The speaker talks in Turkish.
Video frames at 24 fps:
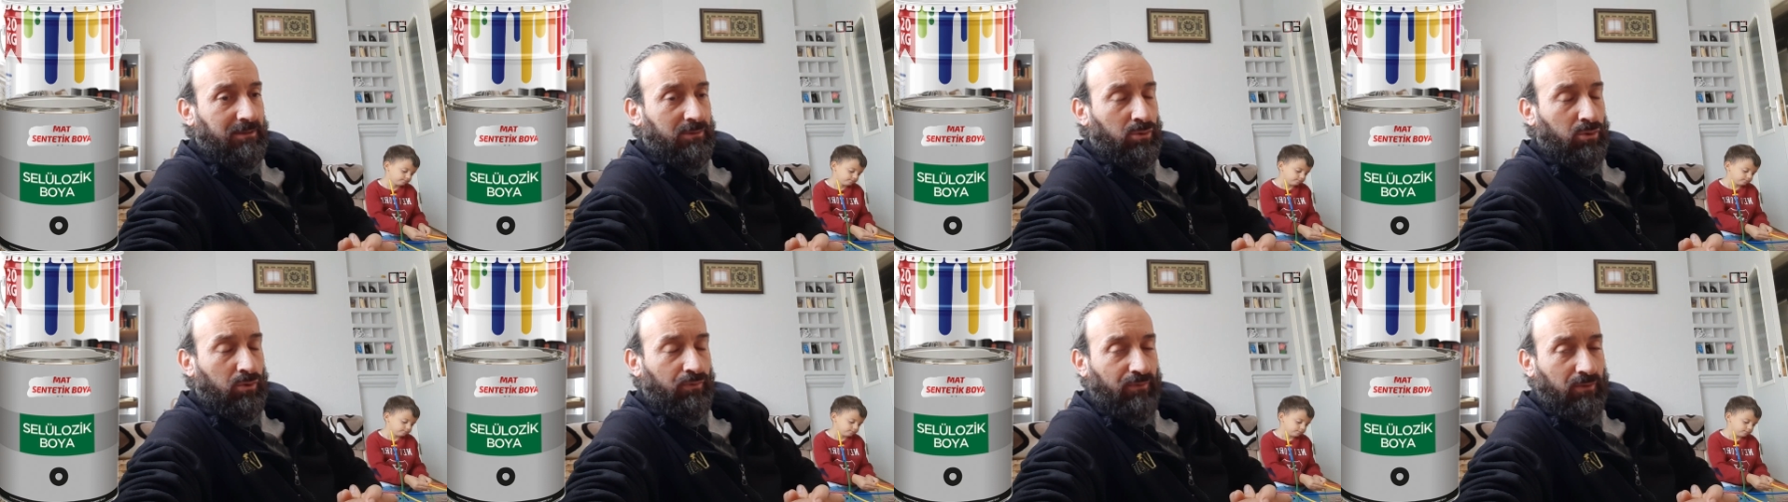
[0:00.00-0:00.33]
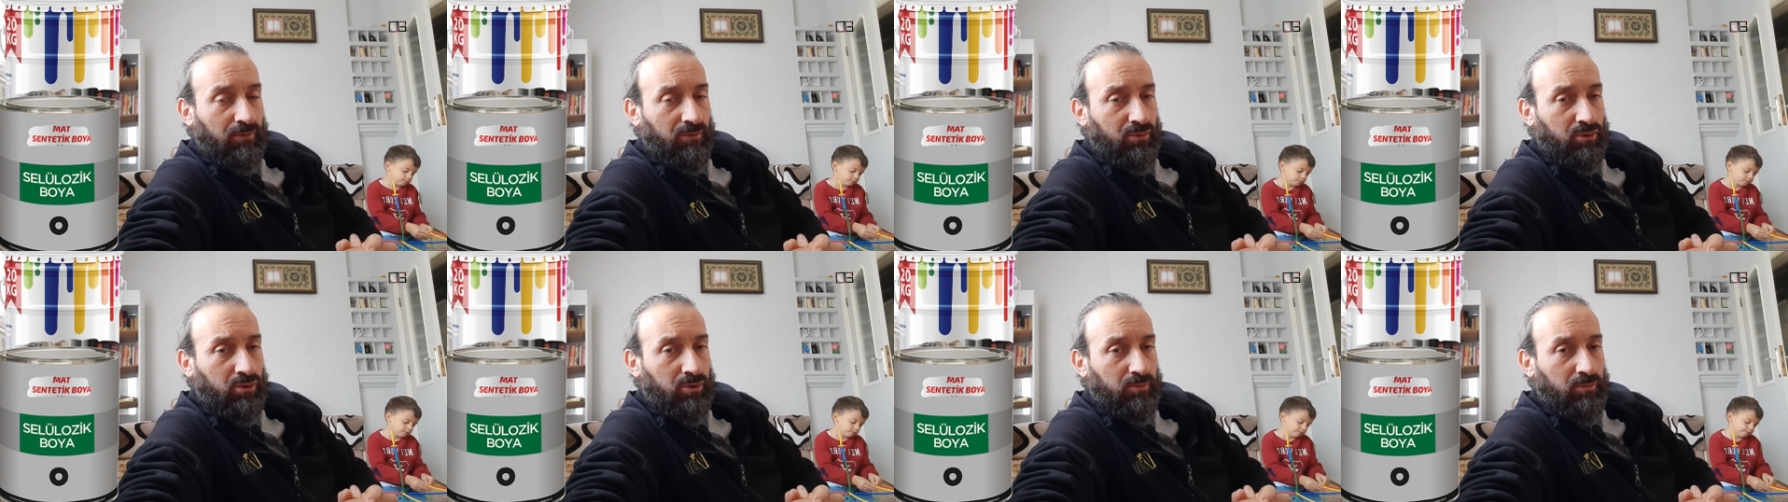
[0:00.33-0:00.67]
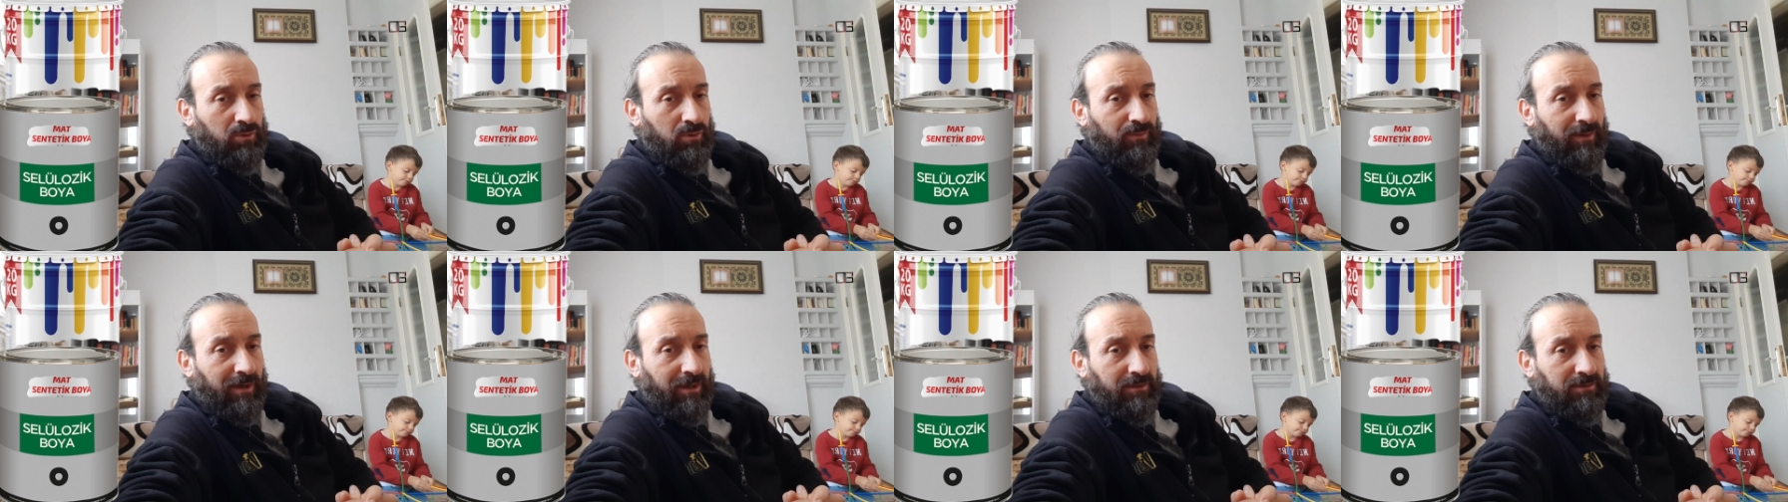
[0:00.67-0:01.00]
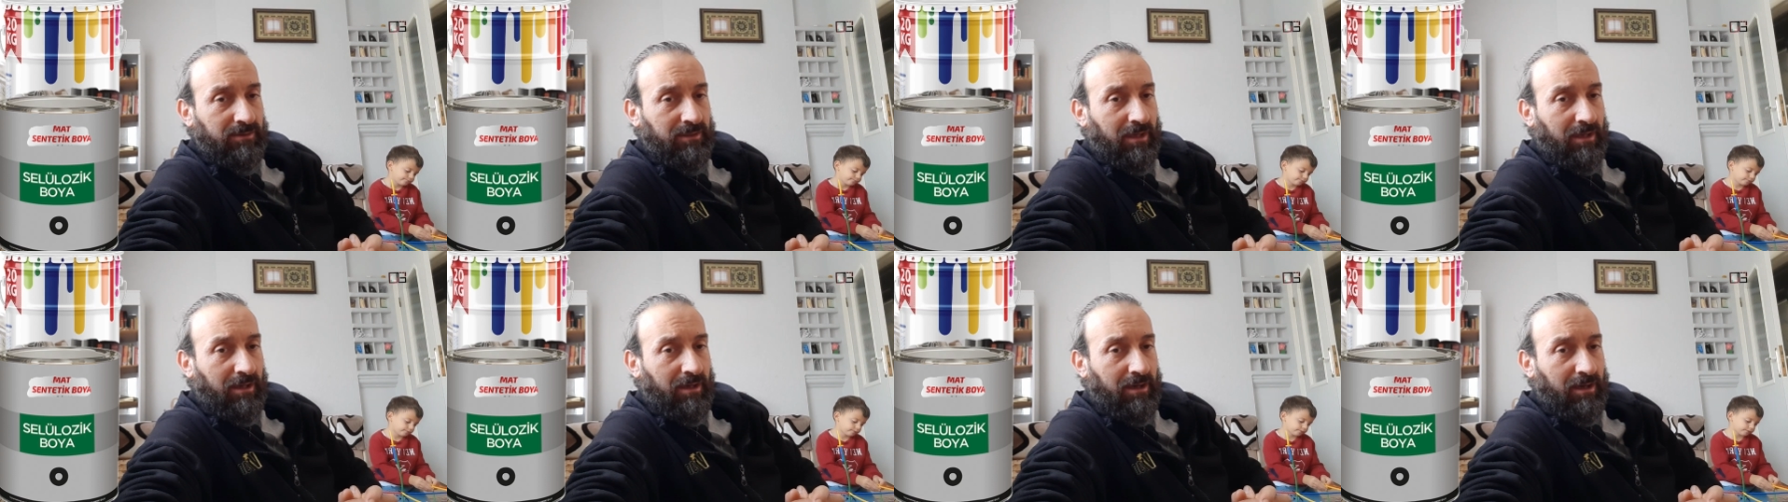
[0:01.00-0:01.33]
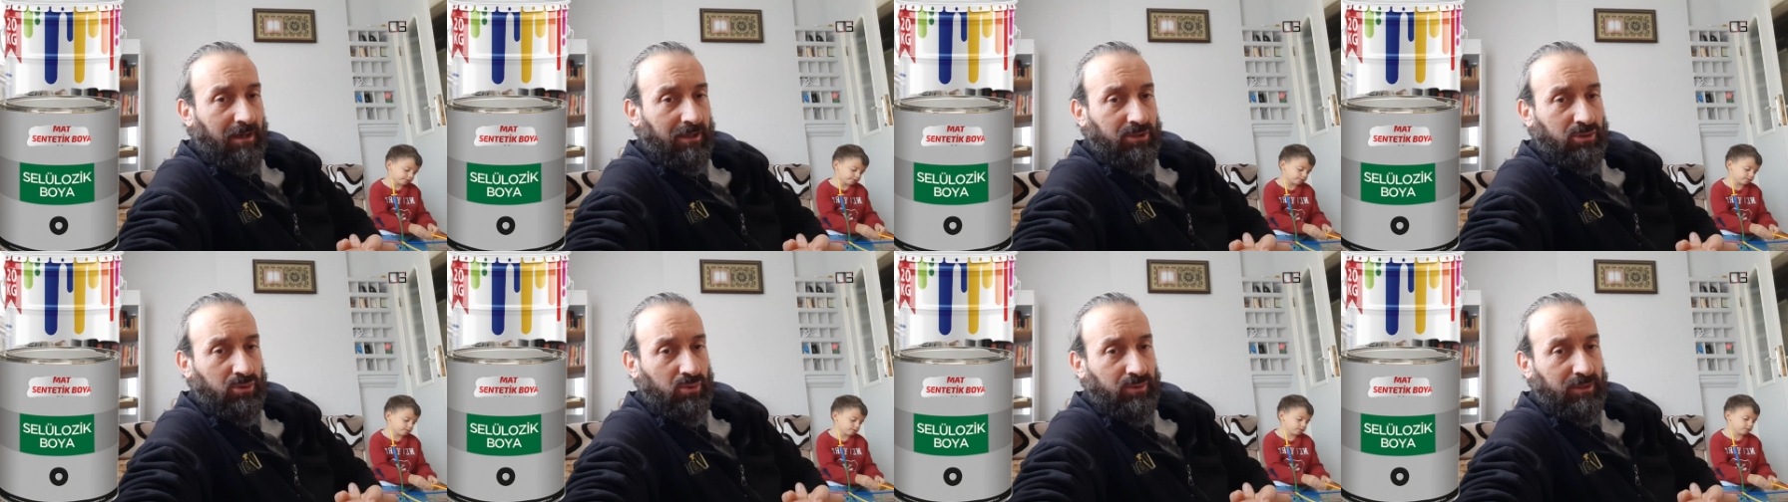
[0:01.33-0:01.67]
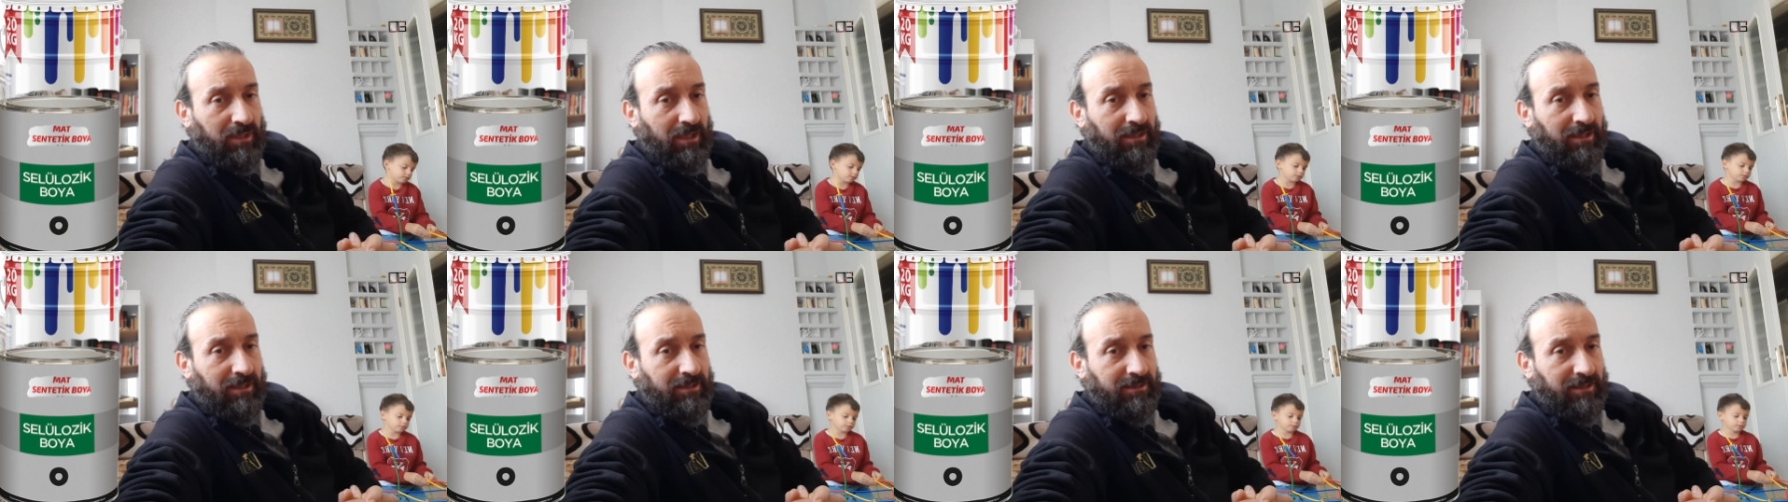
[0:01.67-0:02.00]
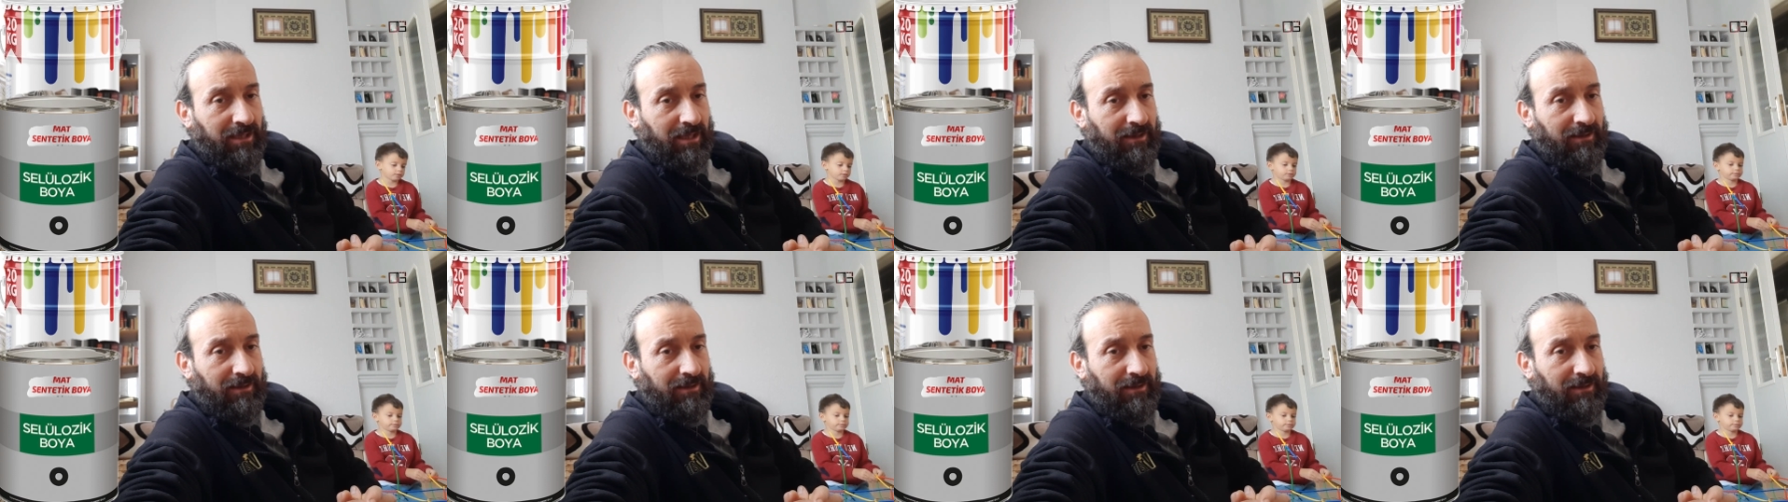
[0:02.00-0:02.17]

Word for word: küf oluşumu veyahut da ağaç yüzeylerde